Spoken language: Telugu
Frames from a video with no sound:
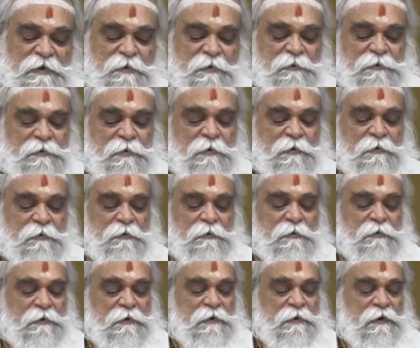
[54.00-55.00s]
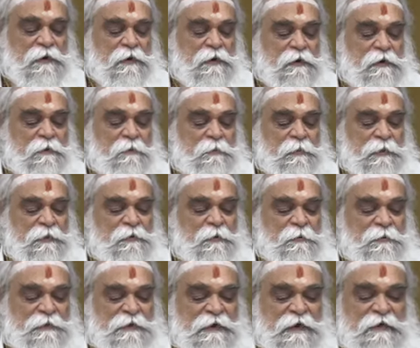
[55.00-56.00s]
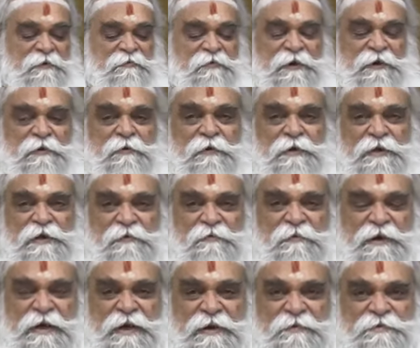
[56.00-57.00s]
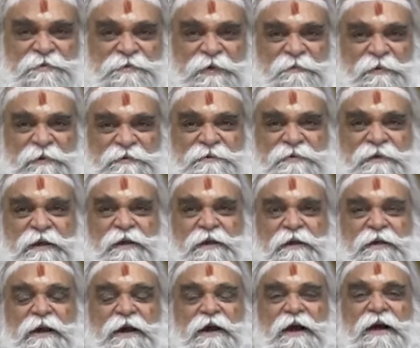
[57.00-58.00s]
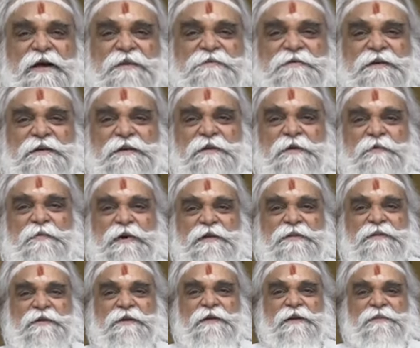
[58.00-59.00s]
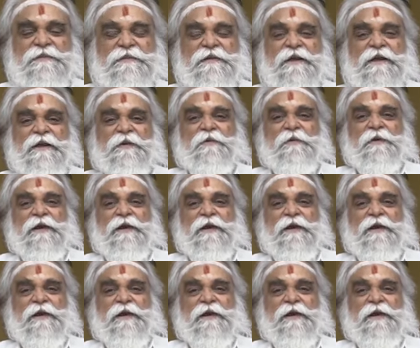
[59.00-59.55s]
ఏదైతే ఉందో పంతొమ్మిది వందల ఎనభై రెండు ఇరవై ఐదు సంవత్సరాలుగా ఆ చట్టం అతిగతి